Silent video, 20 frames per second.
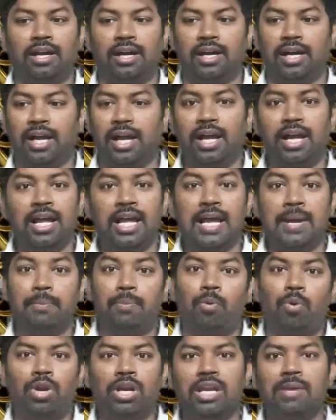இருக்காங்க
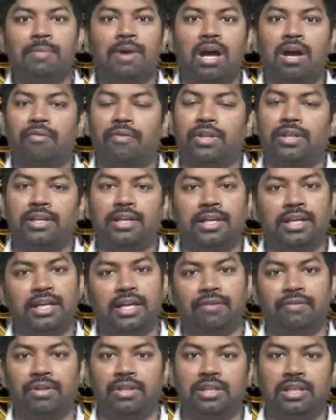பூர்ணிமா வந்து
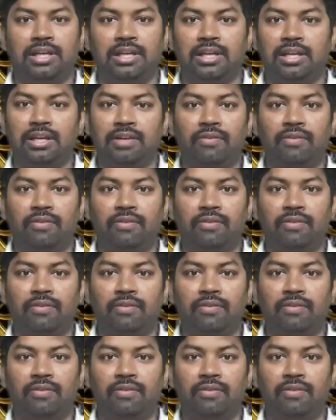நீங்கள் வந்து